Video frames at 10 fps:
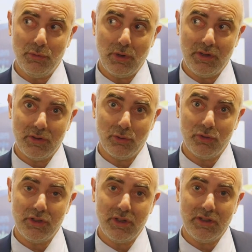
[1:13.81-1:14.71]

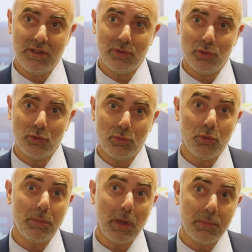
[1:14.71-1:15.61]
visualisation, signalisation de
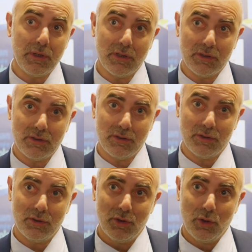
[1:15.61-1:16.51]
Perpignan
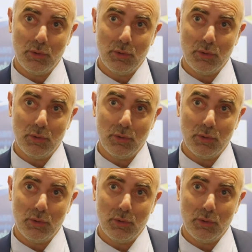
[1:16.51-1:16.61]
euh,